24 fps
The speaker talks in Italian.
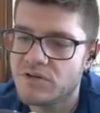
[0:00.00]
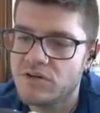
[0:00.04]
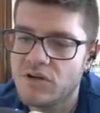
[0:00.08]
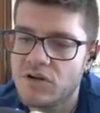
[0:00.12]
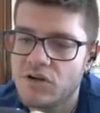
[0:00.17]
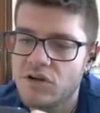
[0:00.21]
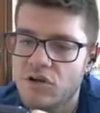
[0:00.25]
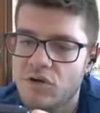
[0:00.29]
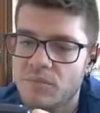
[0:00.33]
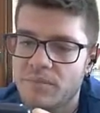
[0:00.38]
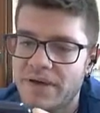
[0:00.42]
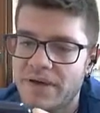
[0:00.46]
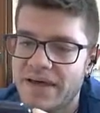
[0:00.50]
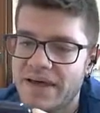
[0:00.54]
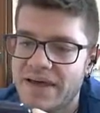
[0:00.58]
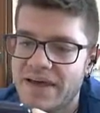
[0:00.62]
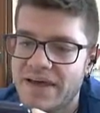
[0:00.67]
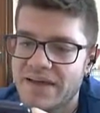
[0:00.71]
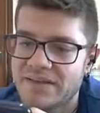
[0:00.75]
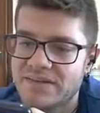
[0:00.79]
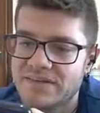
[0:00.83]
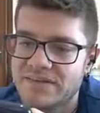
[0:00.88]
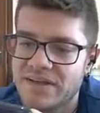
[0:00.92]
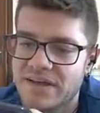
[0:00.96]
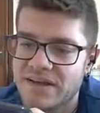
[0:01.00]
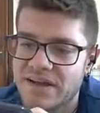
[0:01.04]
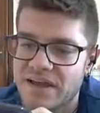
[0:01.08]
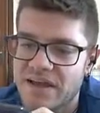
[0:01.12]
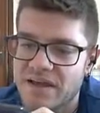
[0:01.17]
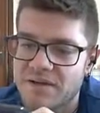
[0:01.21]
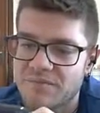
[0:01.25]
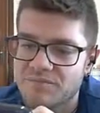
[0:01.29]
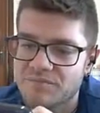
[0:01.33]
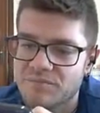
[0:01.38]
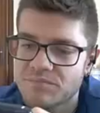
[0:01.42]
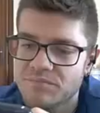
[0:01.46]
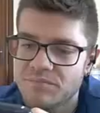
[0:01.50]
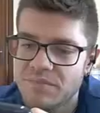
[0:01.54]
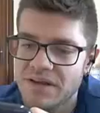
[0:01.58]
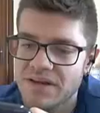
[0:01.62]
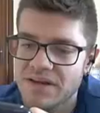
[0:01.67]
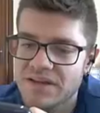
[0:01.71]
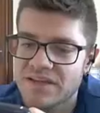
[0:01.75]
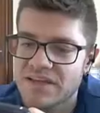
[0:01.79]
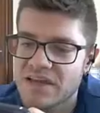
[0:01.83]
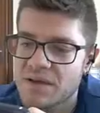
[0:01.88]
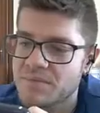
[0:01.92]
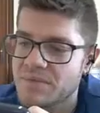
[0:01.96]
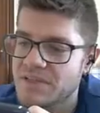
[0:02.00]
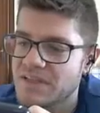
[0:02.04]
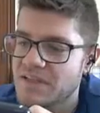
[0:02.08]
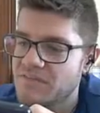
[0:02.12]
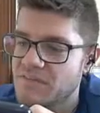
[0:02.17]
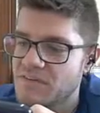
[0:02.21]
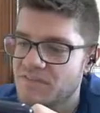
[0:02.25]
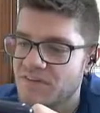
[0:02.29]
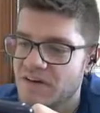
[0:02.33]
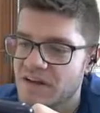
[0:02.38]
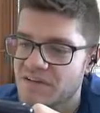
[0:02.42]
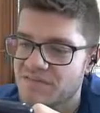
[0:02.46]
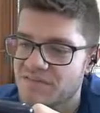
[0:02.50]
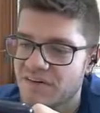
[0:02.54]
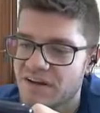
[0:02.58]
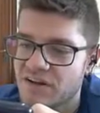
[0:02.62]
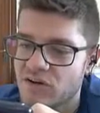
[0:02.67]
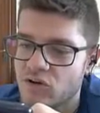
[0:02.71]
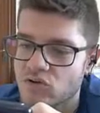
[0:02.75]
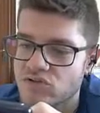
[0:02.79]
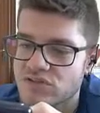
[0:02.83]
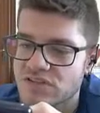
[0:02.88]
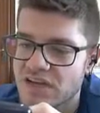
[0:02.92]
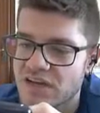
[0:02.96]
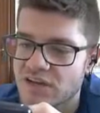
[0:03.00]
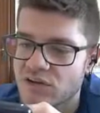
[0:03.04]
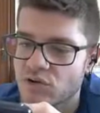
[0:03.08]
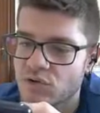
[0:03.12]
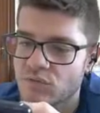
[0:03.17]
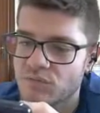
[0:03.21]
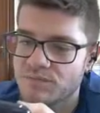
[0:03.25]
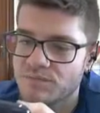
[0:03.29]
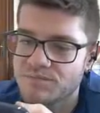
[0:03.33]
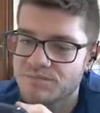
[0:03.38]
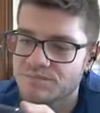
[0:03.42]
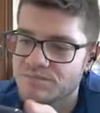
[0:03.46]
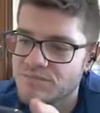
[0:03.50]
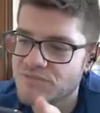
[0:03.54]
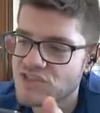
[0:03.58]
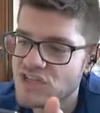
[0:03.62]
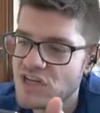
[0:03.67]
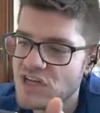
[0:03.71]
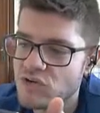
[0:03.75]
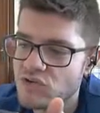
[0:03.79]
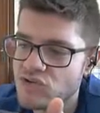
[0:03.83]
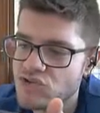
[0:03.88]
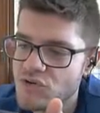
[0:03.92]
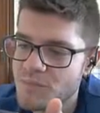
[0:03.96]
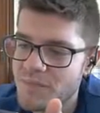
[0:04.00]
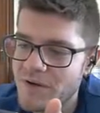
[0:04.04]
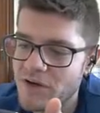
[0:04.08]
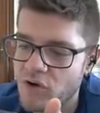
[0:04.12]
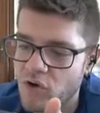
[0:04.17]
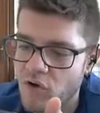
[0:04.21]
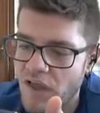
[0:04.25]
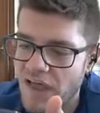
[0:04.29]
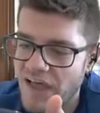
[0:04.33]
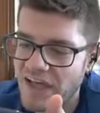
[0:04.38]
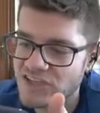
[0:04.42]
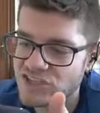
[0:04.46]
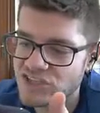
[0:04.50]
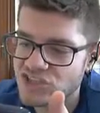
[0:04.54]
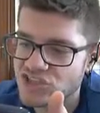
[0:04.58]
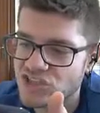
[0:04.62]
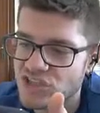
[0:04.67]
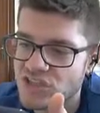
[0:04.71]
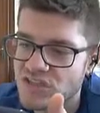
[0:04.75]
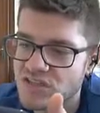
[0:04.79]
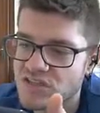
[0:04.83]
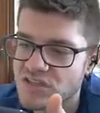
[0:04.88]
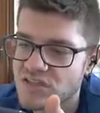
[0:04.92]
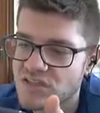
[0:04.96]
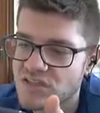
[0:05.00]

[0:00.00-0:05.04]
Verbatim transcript: Non lo mettere. Perché mi devi fare fare cose che non... Cioè, non c'ho manco l'ascia.